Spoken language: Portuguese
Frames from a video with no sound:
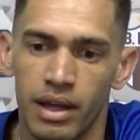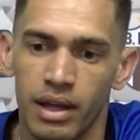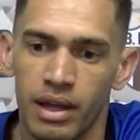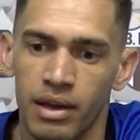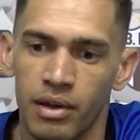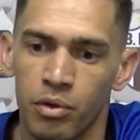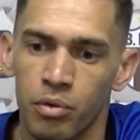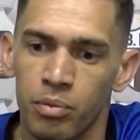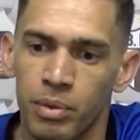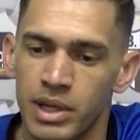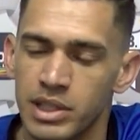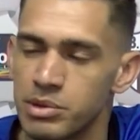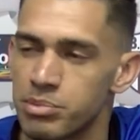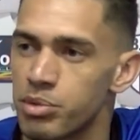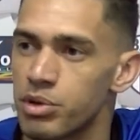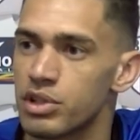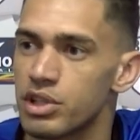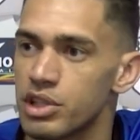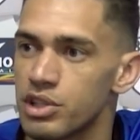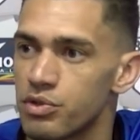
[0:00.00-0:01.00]
é, o mais
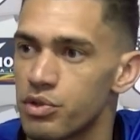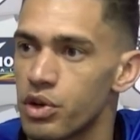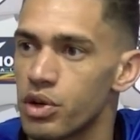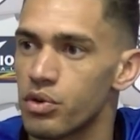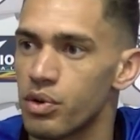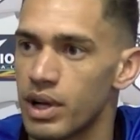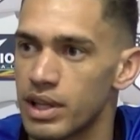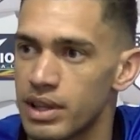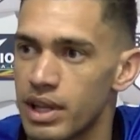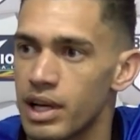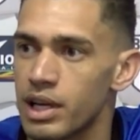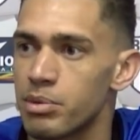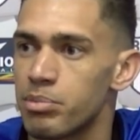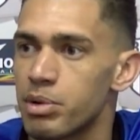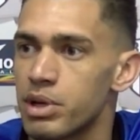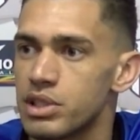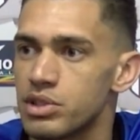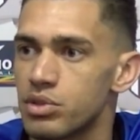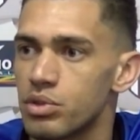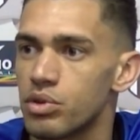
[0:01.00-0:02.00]
importante foi que o ataque
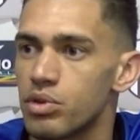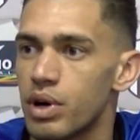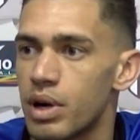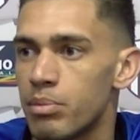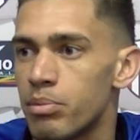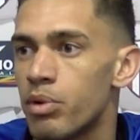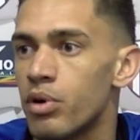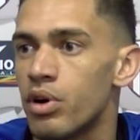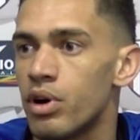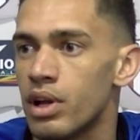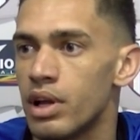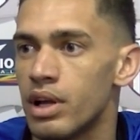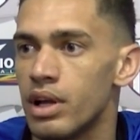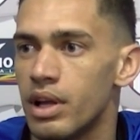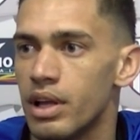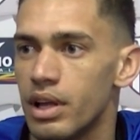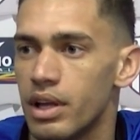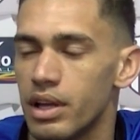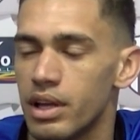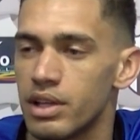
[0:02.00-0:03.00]
pressionou a bola,
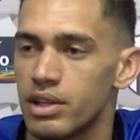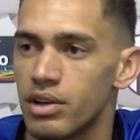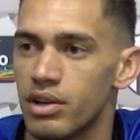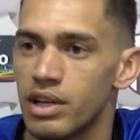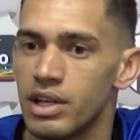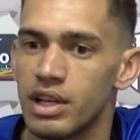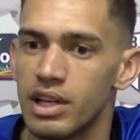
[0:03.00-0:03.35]
então,